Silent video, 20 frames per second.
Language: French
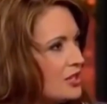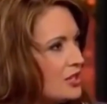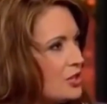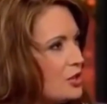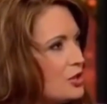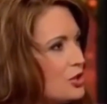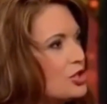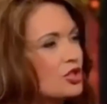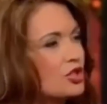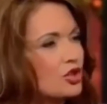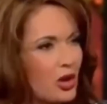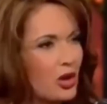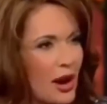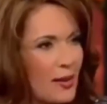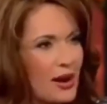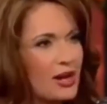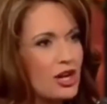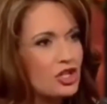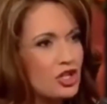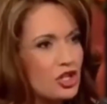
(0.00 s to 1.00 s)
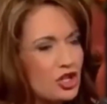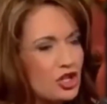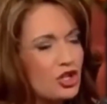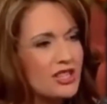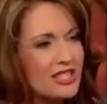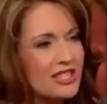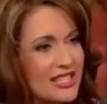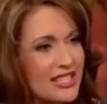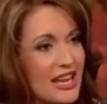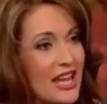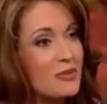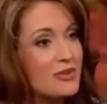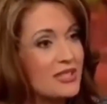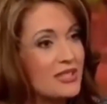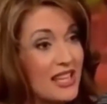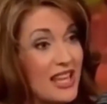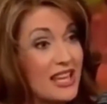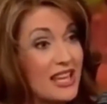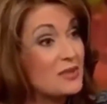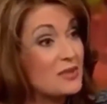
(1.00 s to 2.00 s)
Il est difficile de décrire.
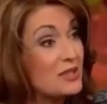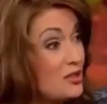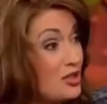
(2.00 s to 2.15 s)
Je